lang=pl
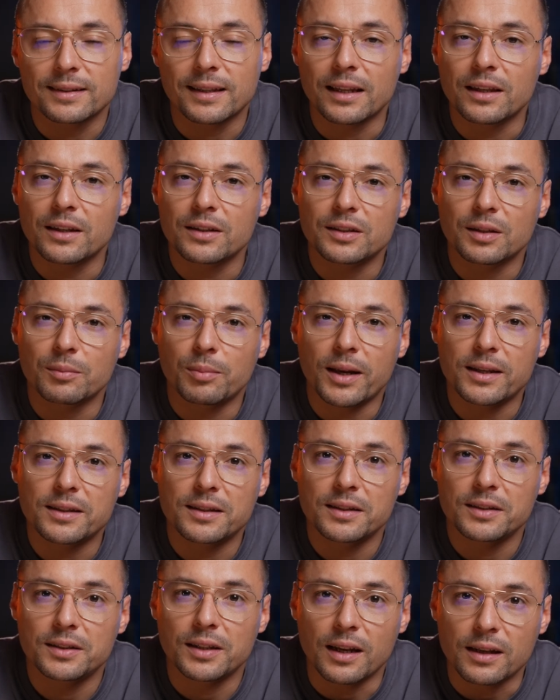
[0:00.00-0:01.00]
stanie się
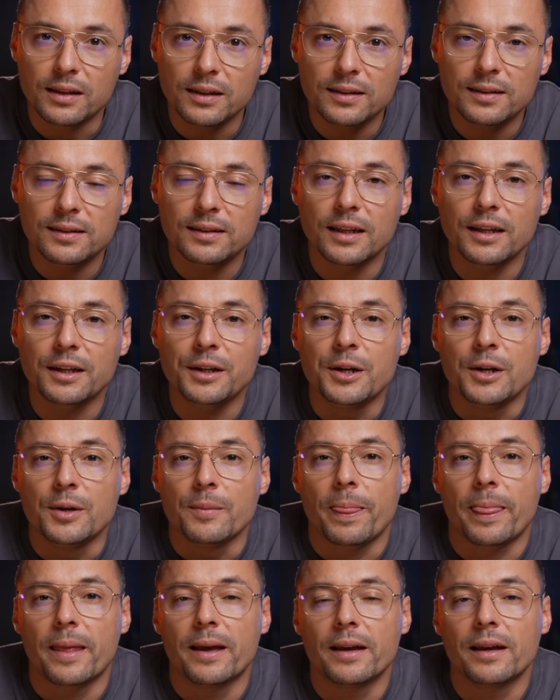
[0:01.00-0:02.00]
bardziej ziarnisty,
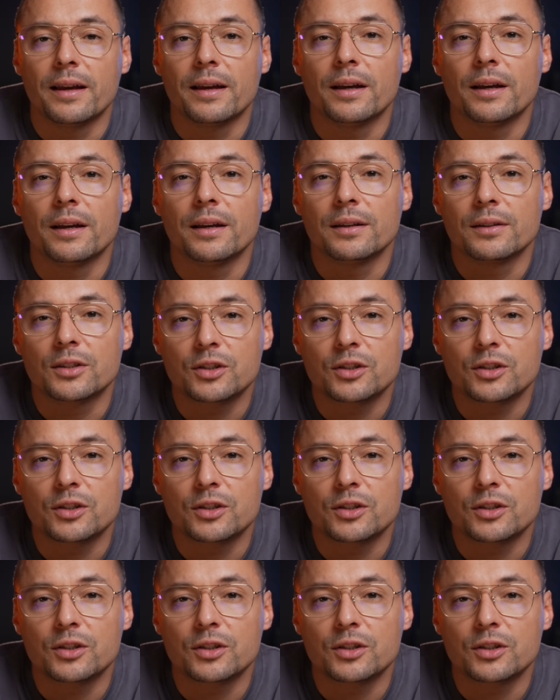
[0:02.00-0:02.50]
e,